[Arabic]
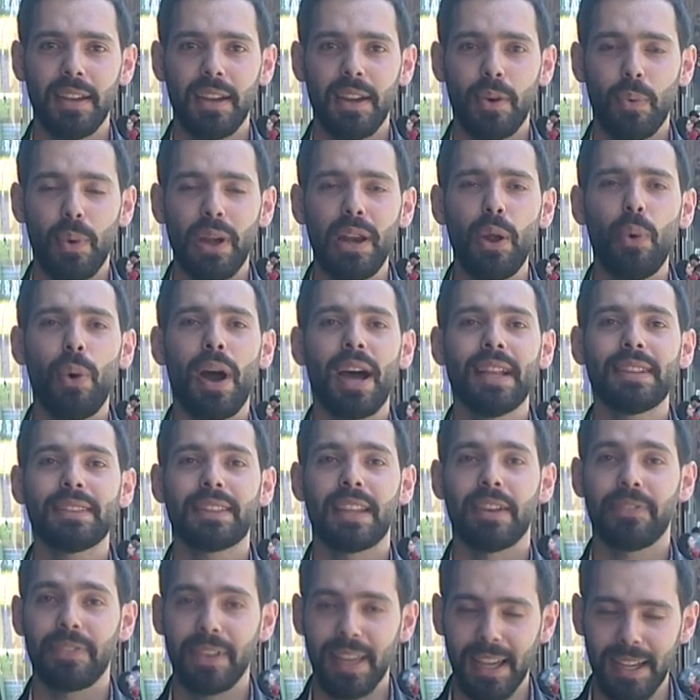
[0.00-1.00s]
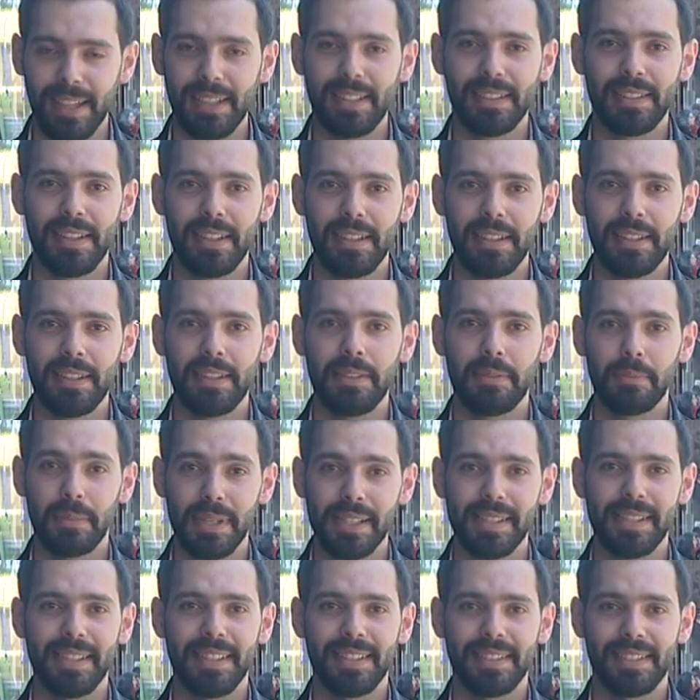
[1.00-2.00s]
ولو حتى في عيد
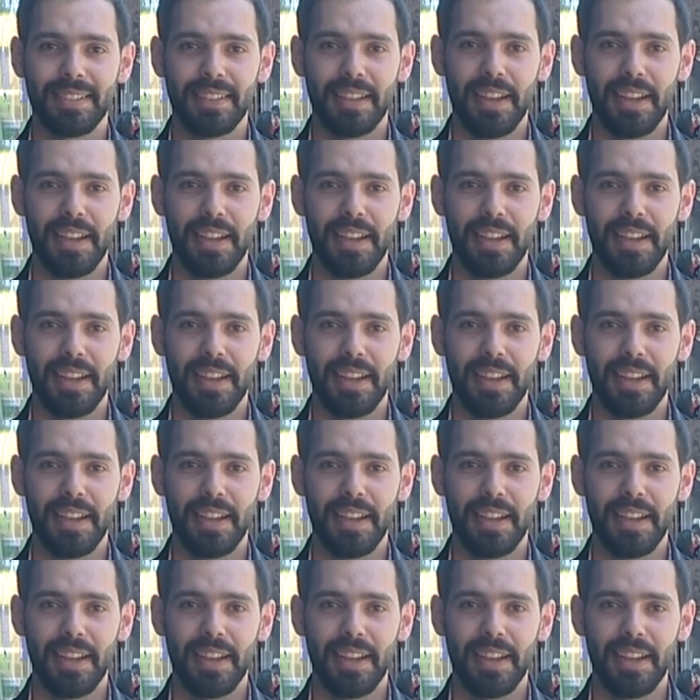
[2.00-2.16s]
بسيط